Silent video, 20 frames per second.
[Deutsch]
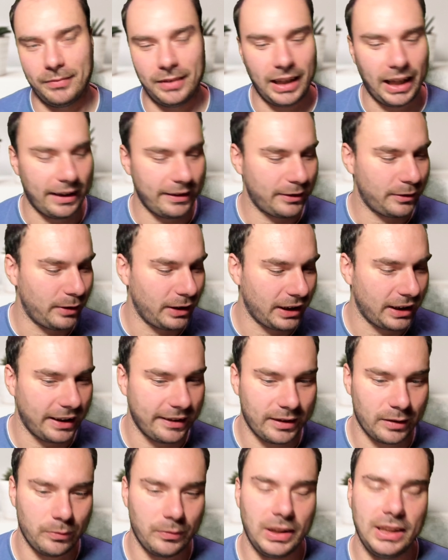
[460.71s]
Hast du einen
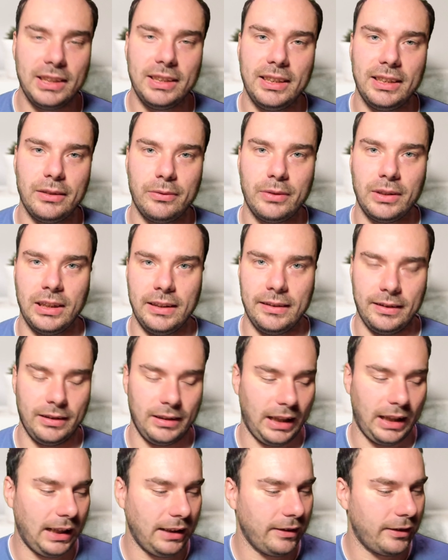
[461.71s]
Custom Validator vergessen?
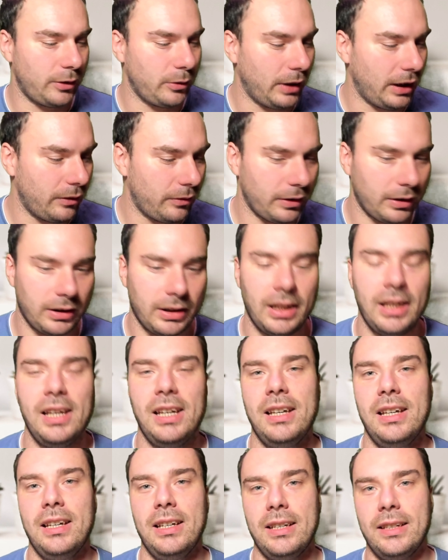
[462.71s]
Rennst du einfach,
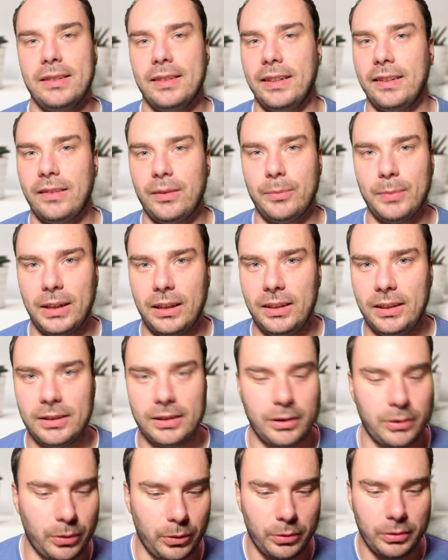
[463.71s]
sei jetzt mal
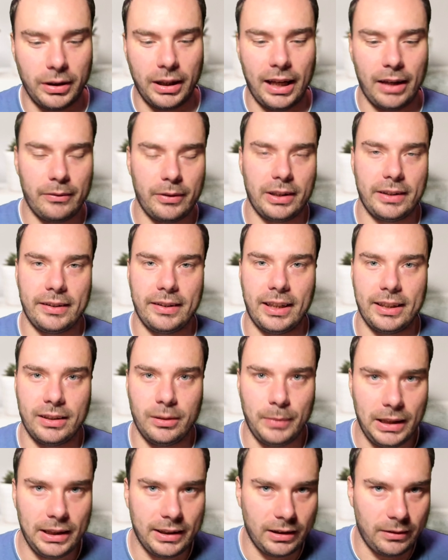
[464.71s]
Code, einfach als
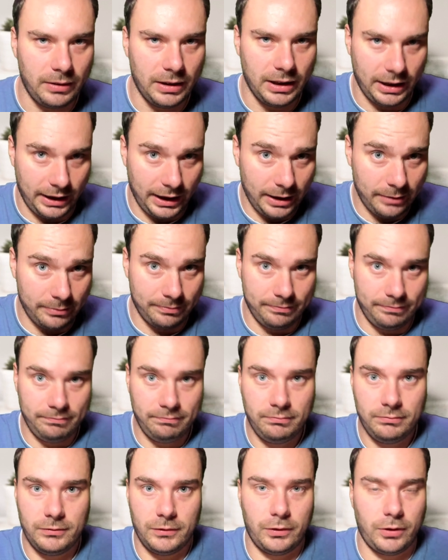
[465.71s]
HTML-Tag wieder rein
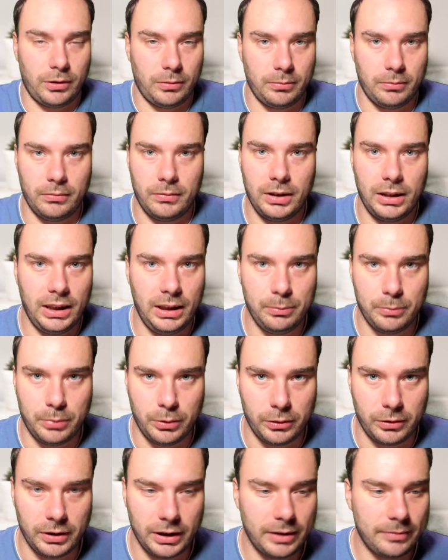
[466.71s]
vom
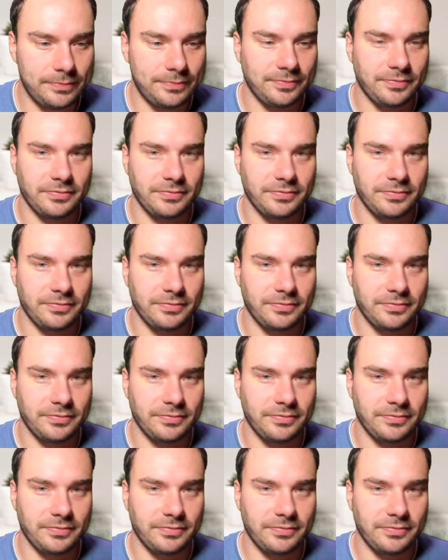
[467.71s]
Input, ja?